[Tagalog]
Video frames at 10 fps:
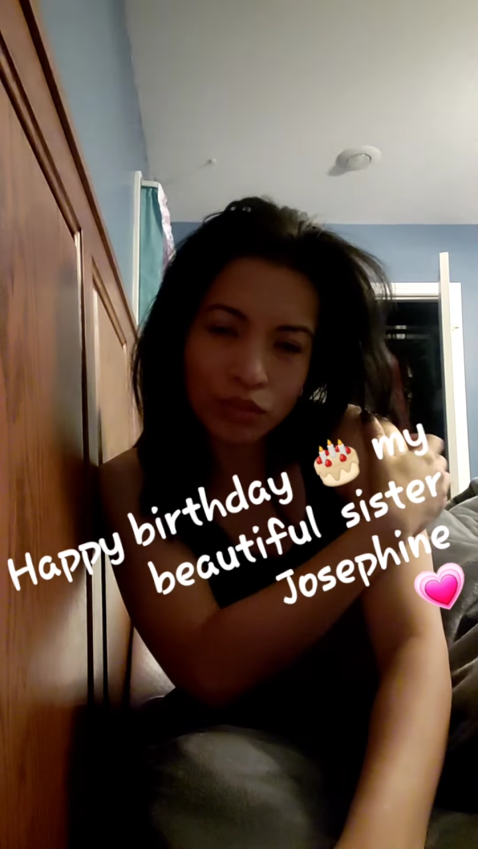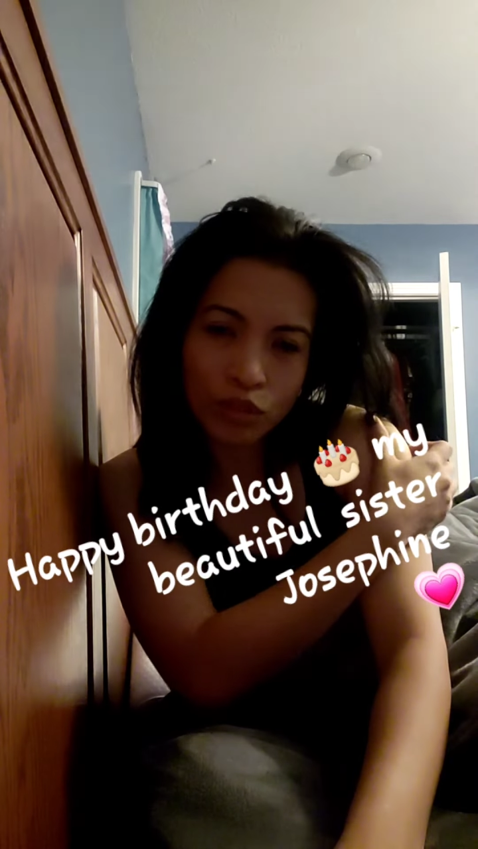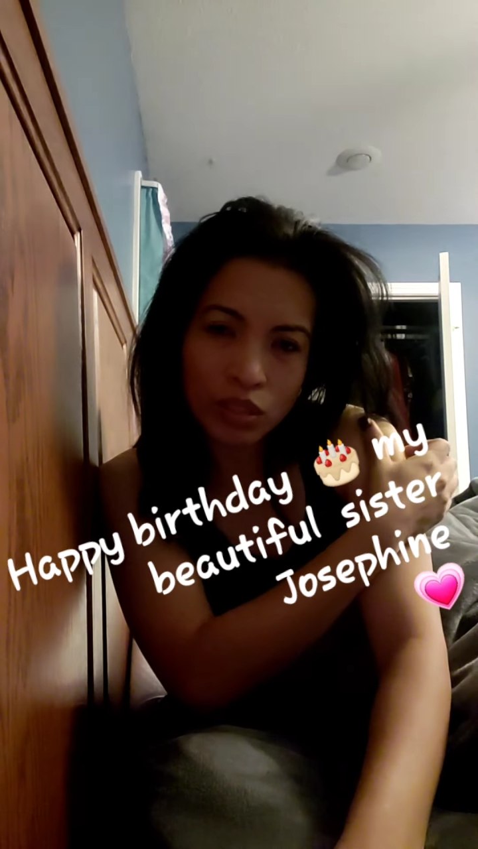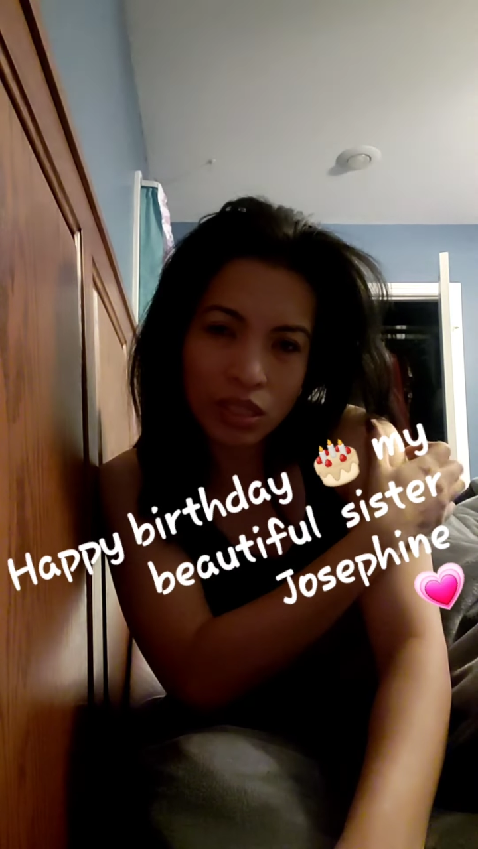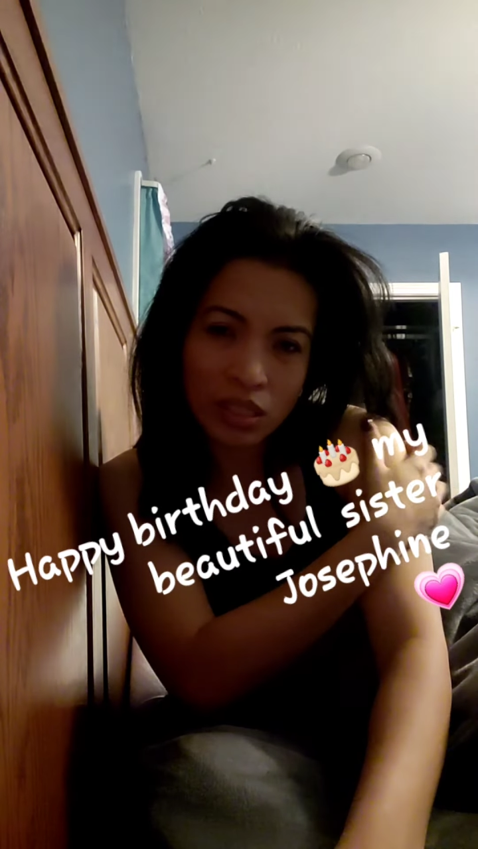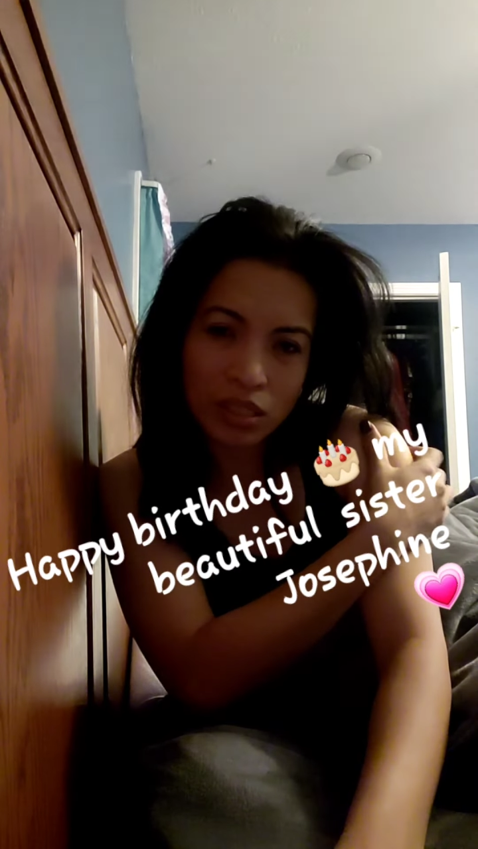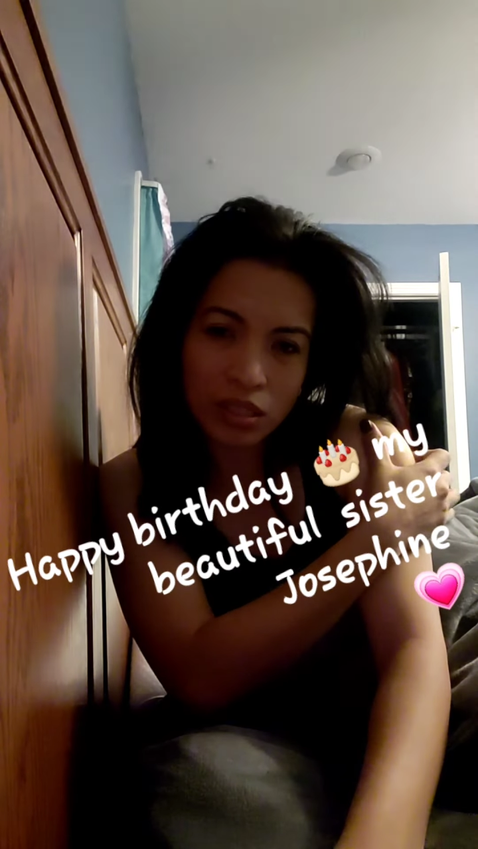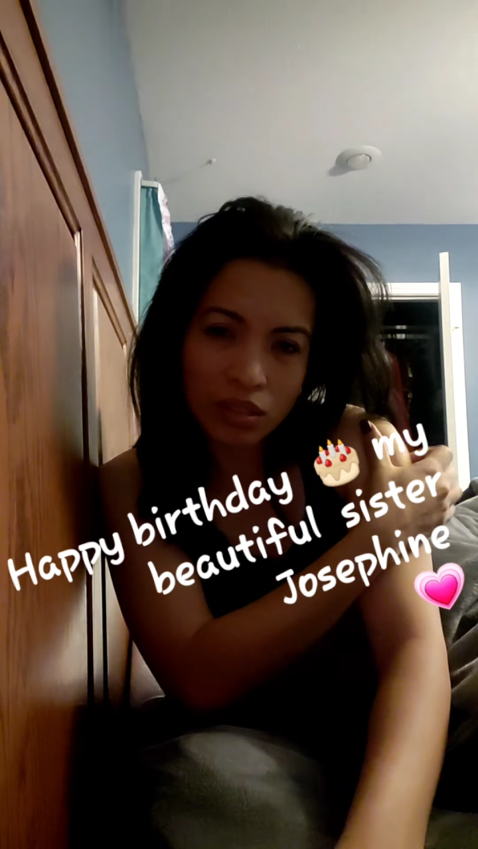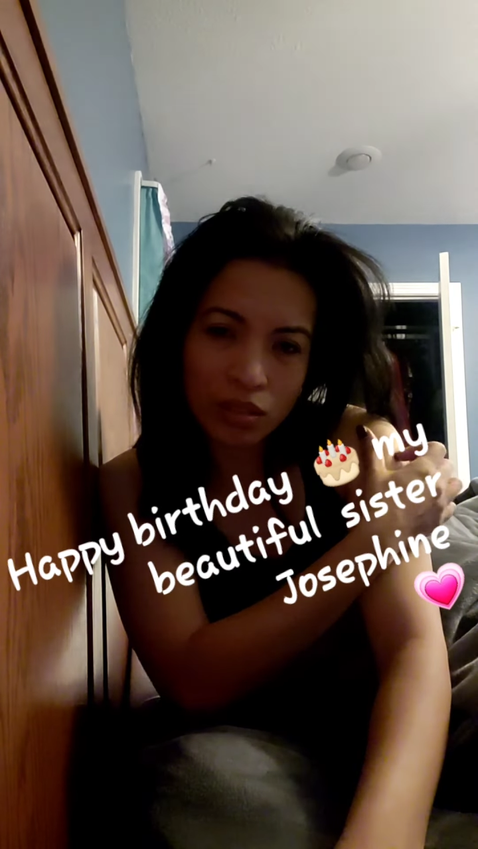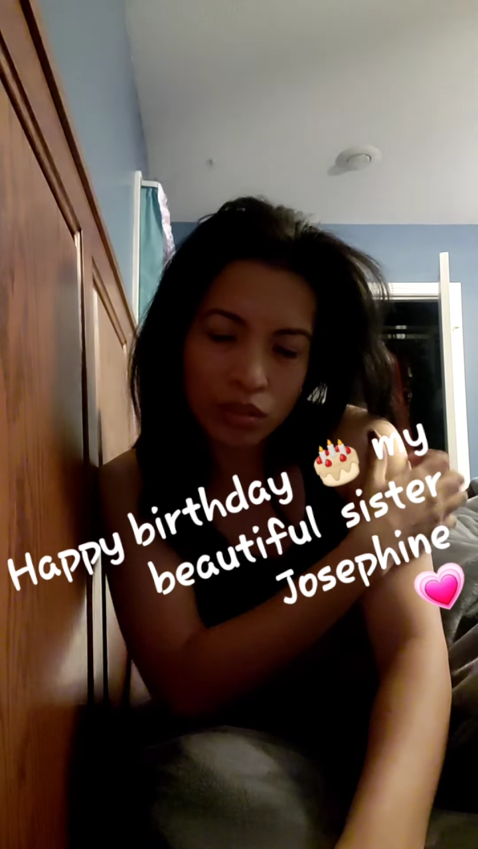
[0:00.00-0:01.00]

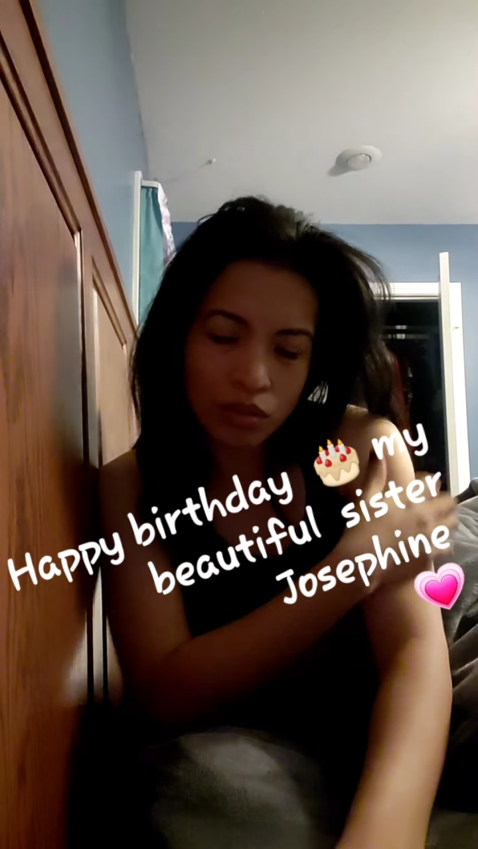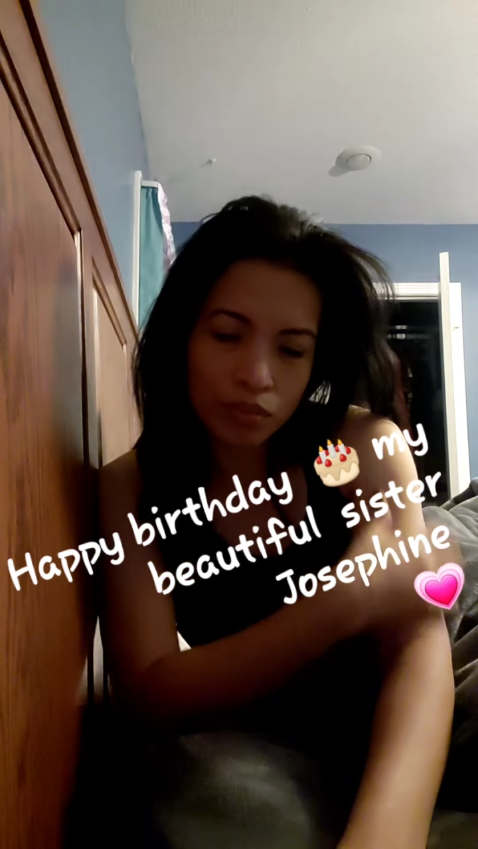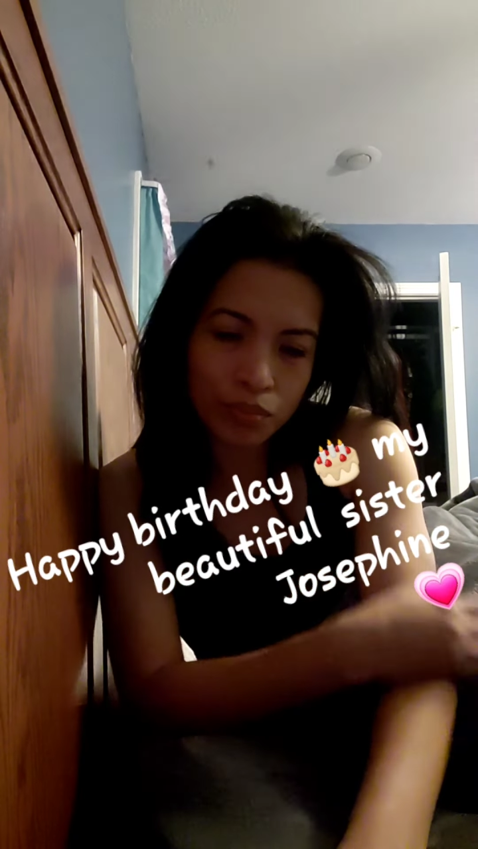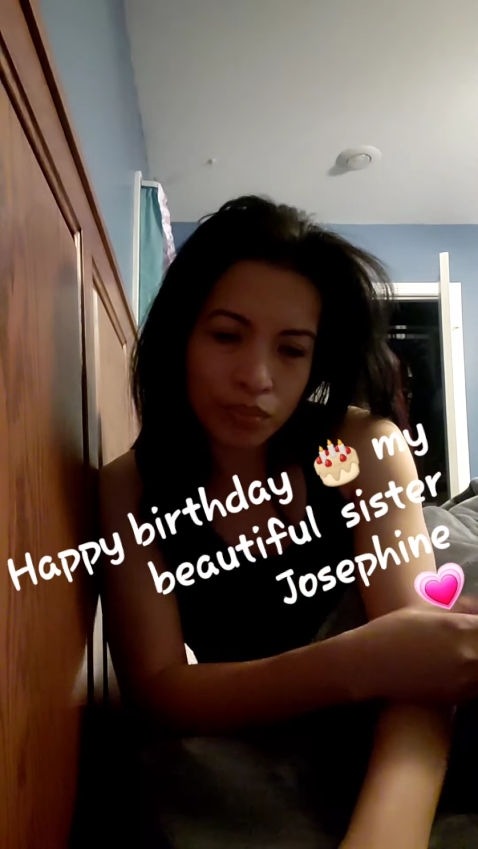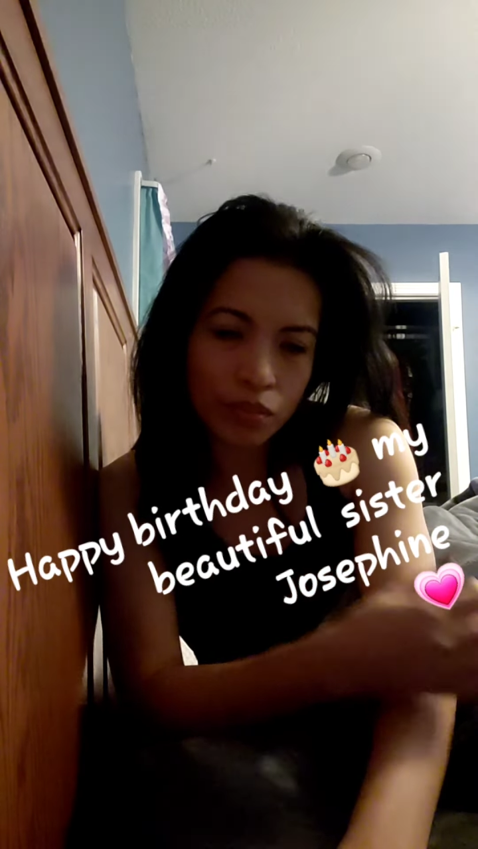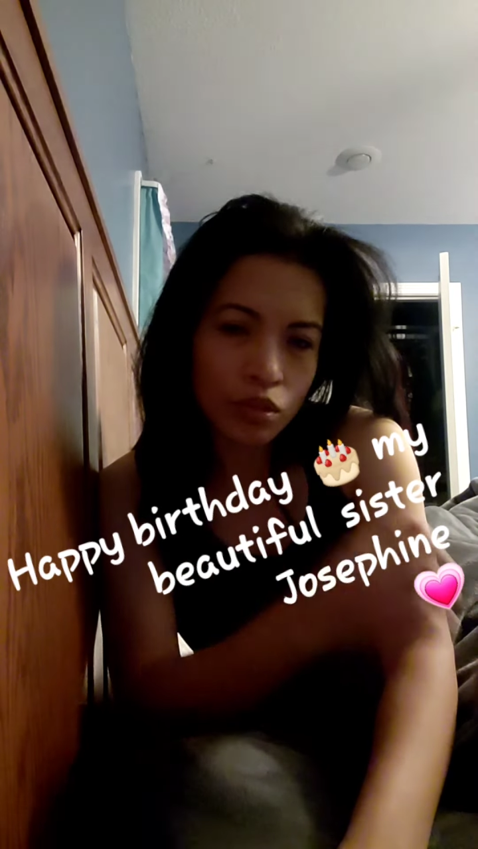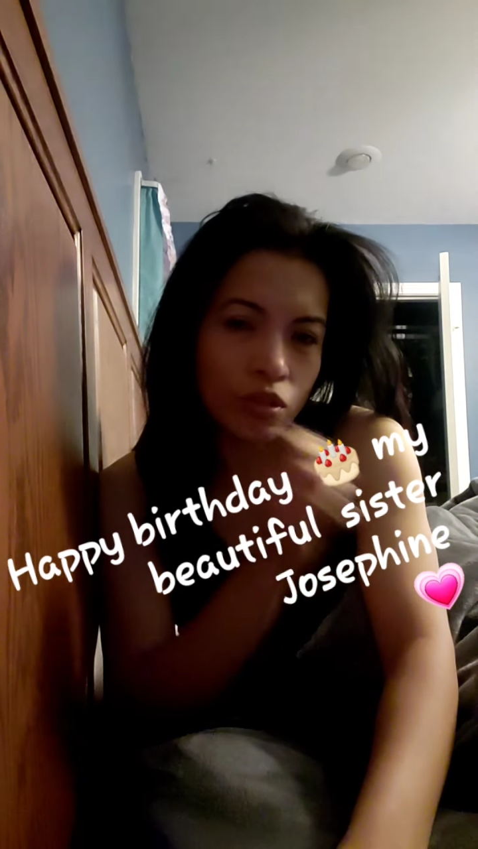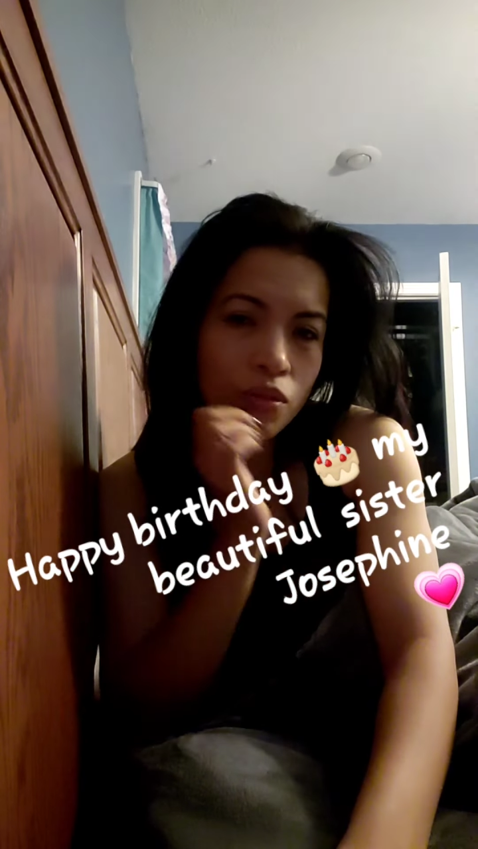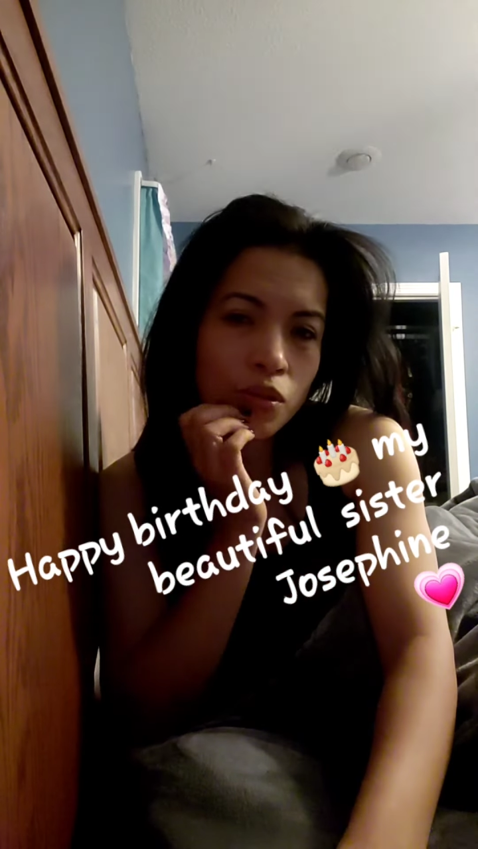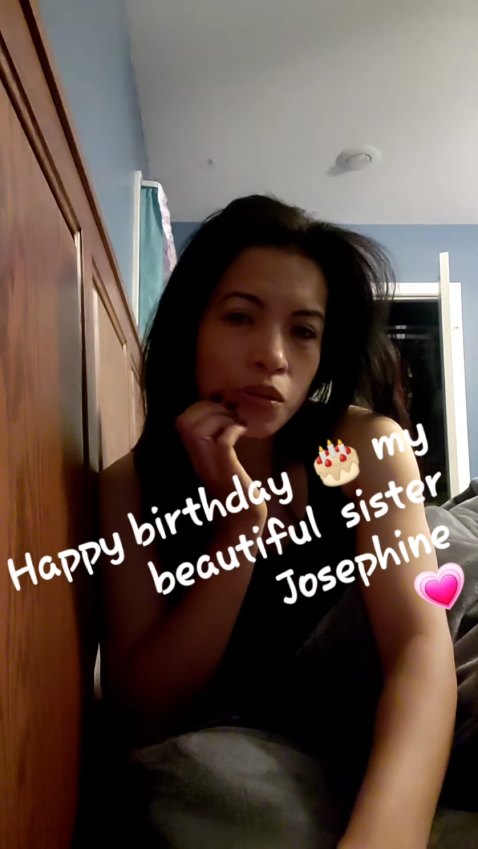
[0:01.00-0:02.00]
misis,
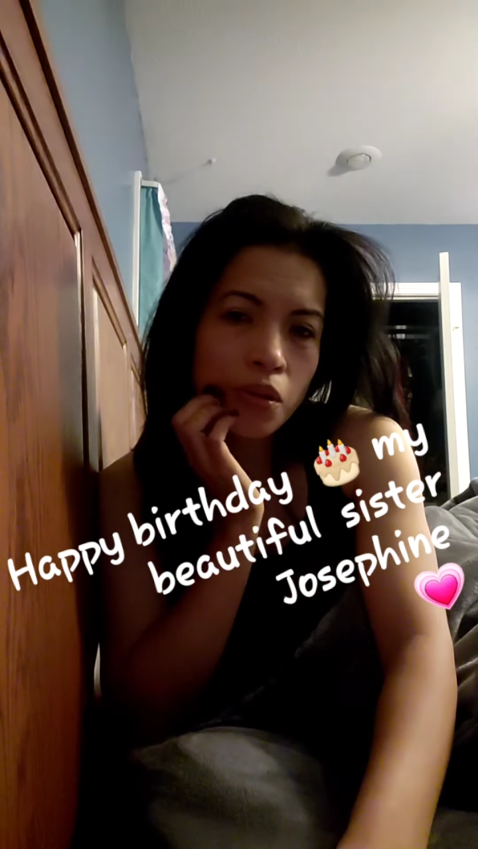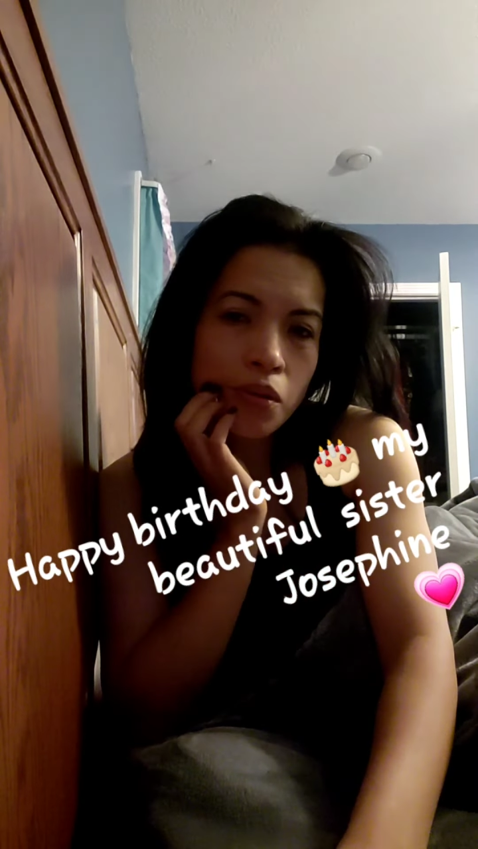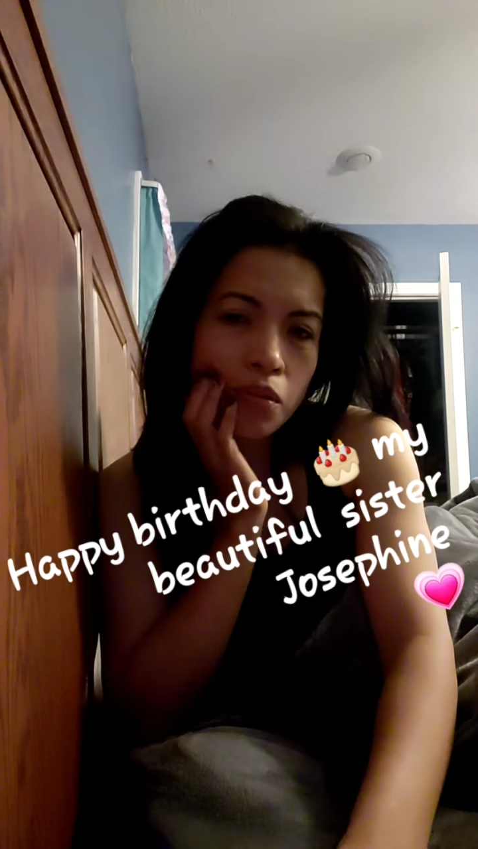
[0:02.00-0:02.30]
oh,